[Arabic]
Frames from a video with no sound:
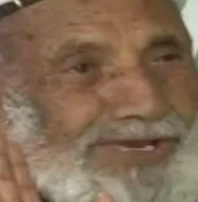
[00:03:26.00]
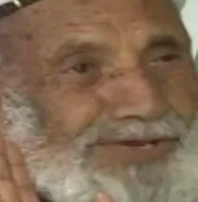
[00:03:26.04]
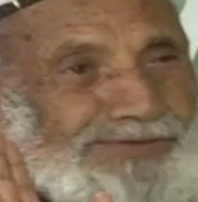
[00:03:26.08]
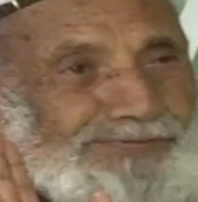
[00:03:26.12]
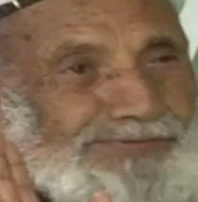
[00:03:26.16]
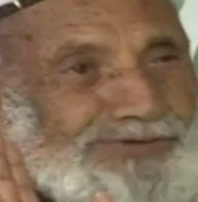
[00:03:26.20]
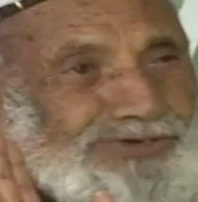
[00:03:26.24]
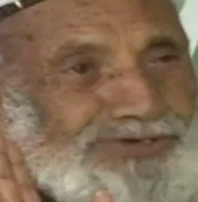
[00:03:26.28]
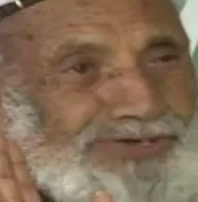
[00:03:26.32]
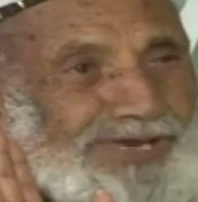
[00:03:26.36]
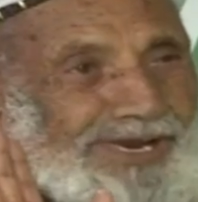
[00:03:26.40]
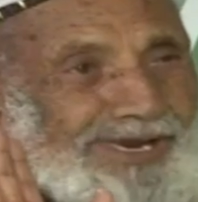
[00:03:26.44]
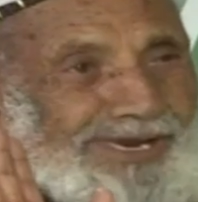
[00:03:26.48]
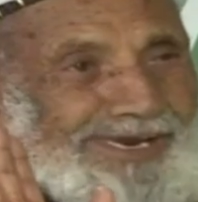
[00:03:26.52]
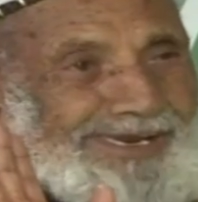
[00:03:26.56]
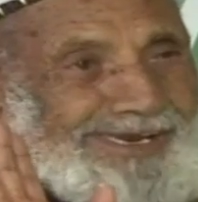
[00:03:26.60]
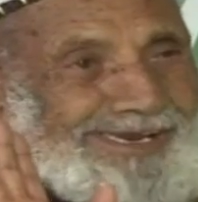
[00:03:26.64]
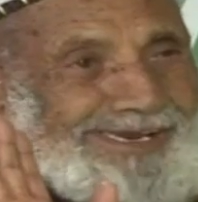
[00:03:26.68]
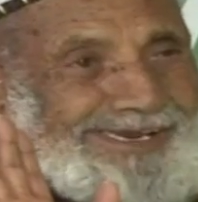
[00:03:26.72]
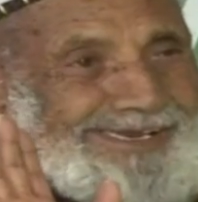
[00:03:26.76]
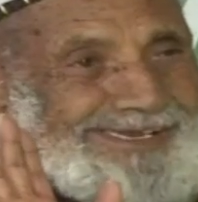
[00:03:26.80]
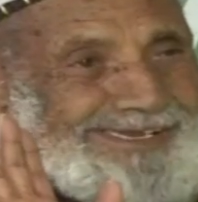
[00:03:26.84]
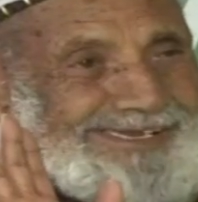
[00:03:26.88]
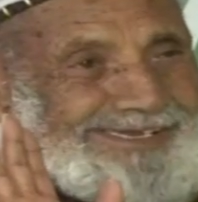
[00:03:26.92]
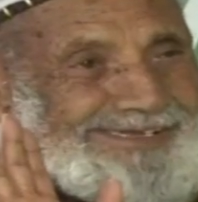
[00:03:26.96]
في شيخه
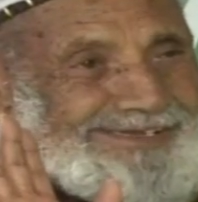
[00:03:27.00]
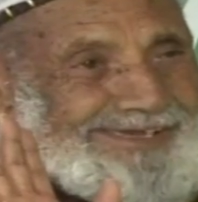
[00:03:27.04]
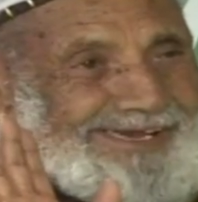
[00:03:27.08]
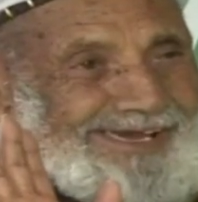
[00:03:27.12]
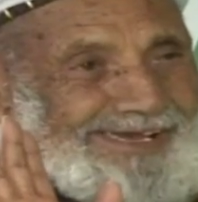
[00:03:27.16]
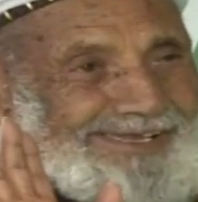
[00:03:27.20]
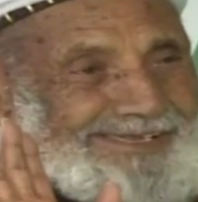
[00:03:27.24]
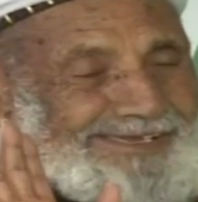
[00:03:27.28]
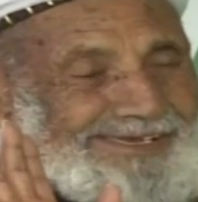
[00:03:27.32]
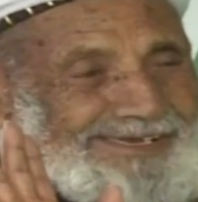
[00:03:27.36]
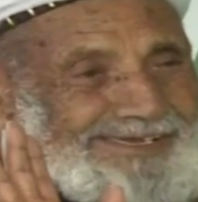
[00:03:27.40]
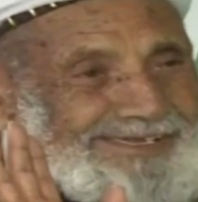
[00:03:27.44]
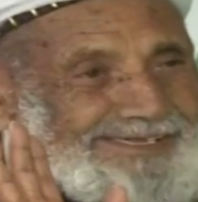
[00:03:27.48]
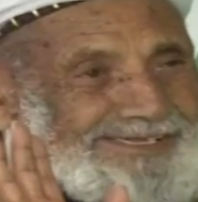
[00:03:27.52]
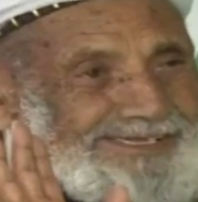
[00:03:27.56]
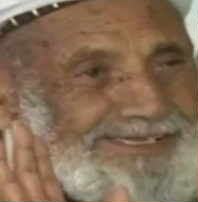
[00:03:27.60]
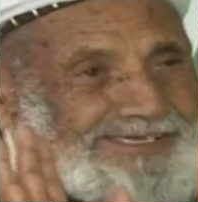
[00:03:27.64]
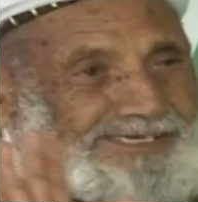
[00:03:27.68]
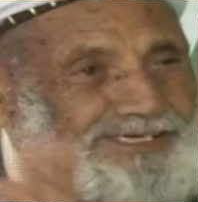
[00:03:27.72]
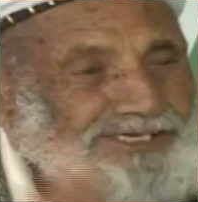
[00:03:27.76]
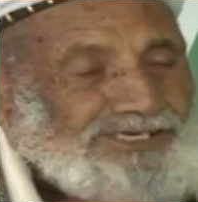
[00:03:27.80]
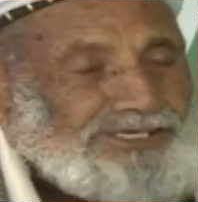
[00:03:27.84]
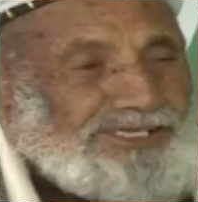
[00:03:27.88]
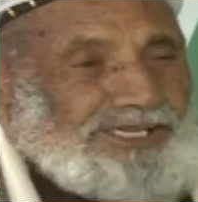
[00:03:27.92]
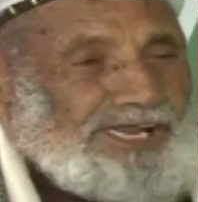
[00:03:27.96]
هذا
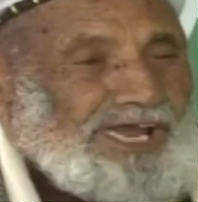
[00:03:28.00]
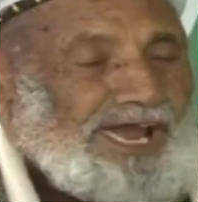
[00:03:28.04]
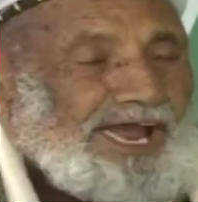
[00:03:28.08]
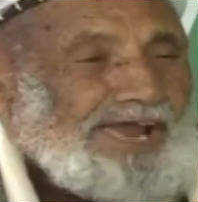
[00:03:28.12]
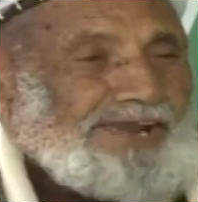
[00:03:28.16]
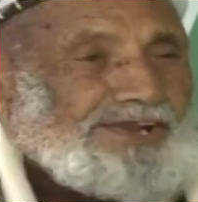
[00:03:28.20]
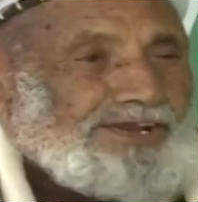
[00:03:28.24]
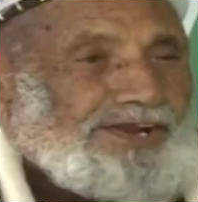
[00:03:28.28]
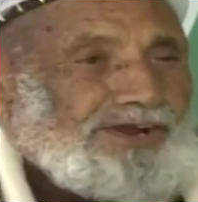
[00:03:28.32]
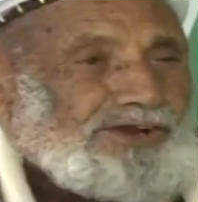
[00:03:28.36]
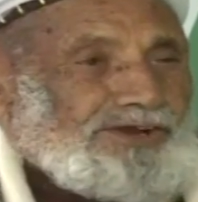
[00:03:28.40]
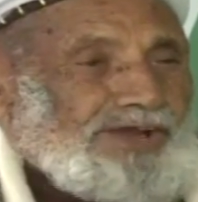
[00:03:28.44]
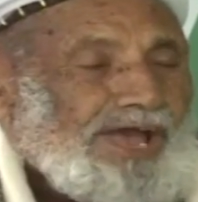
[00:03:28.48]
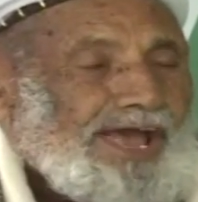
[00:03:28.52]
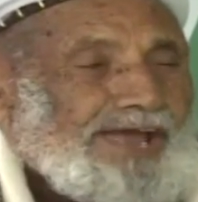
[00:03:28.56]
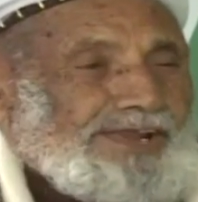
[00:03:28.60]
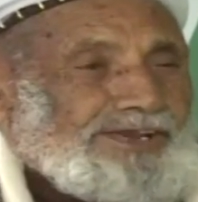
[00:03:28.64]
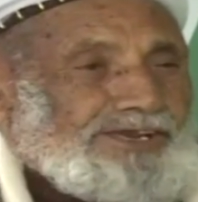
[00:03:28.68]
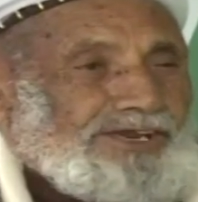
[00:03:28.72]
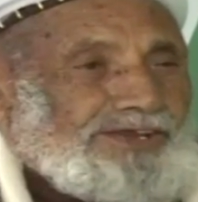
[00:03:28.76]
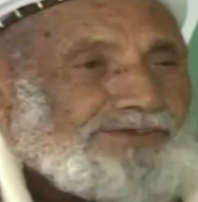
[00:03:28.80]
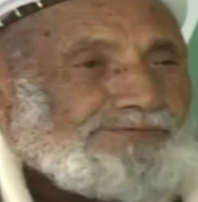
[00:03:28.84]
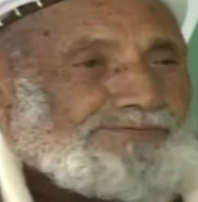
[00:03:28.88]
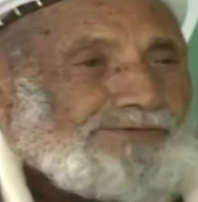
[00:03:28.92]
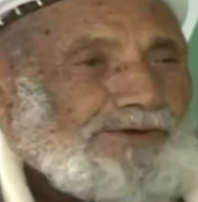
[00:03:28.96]
لأنه
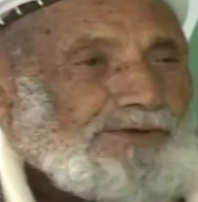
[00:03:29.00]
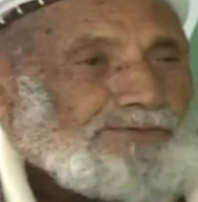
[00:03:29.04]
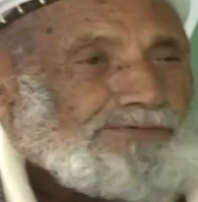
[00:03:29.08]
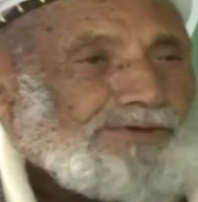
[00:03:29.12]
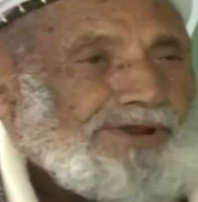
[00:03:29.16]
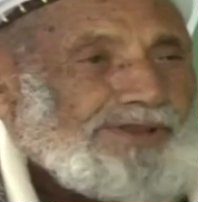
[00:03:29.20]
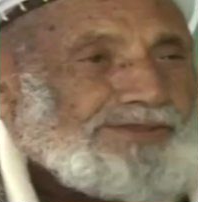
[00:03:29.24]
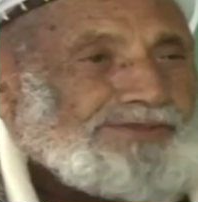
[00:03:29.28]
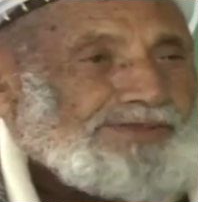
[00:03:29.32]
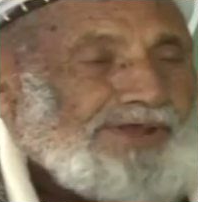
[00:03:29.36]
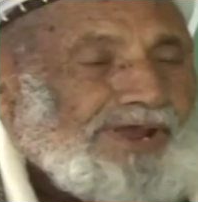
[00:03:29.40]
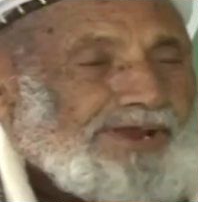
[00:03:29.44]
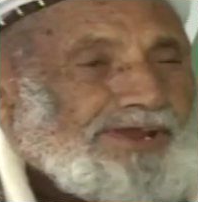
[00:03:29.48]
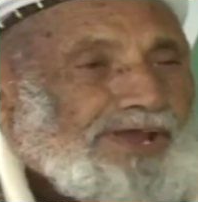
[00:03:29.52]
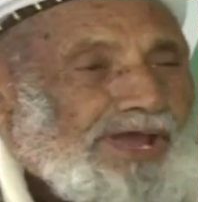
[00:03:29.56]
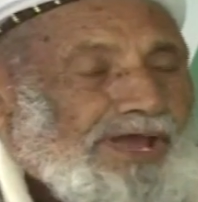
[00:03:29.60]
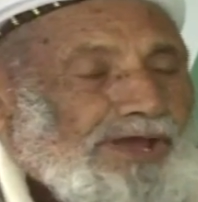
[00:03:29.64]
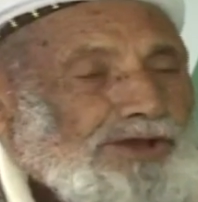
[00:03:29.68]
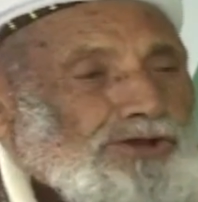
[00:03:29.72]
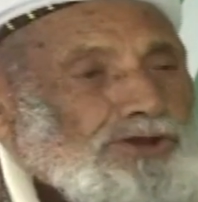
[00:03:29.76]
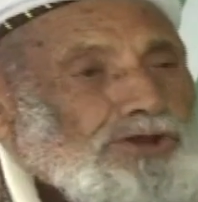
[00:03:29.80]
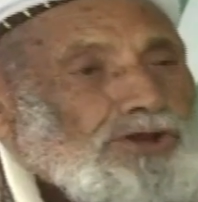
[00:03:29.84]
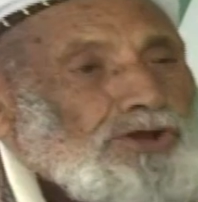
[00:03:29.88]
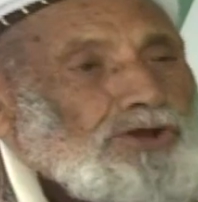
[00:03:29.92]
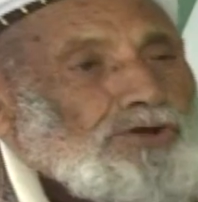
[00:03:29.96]
كان يتفور
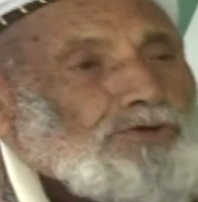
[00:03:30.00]
ذكاء